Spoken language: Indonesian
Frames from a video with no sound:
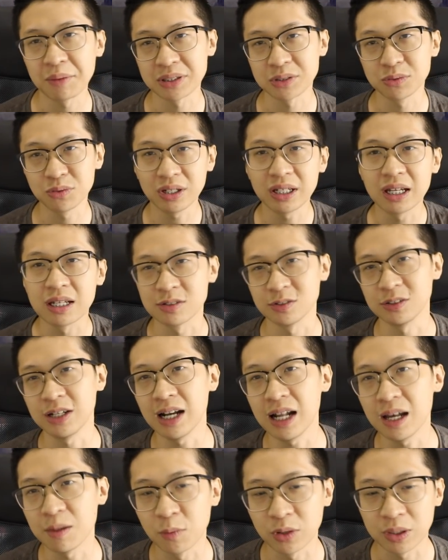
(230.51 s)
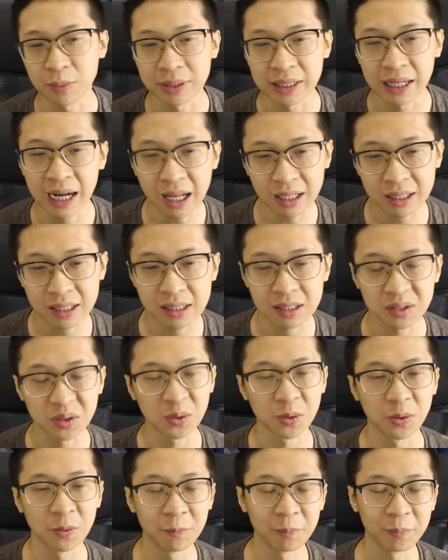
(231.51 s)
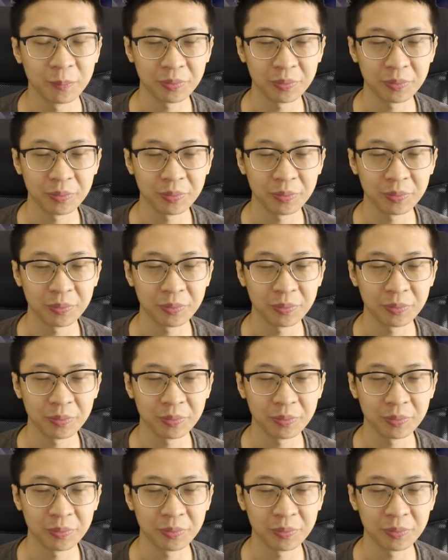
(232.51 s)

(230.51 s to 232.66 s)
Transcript: match dua ya sudahlah mau gimana lagi gitu loh.